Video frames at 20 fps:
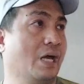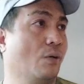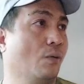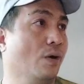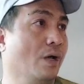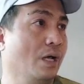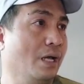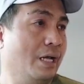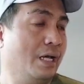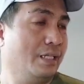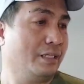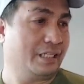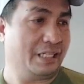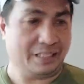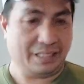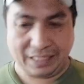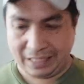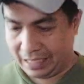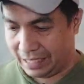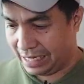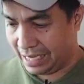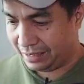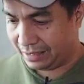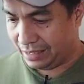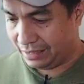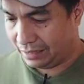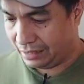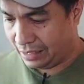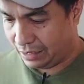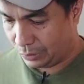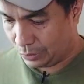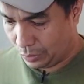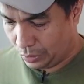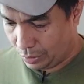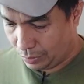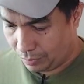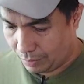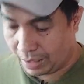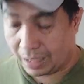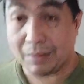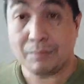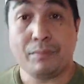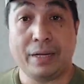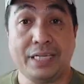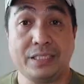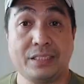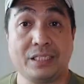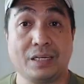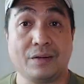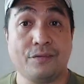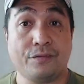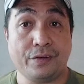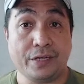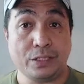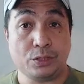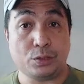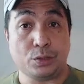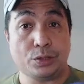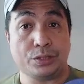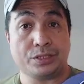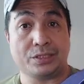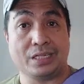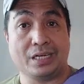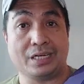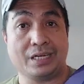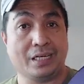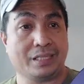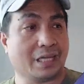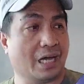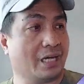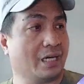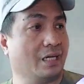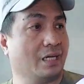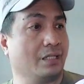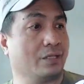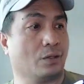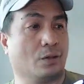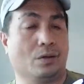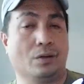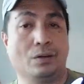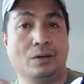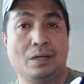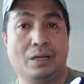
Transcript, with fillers: Now, titingnan natin dito yung mga basic features ng gitara na to.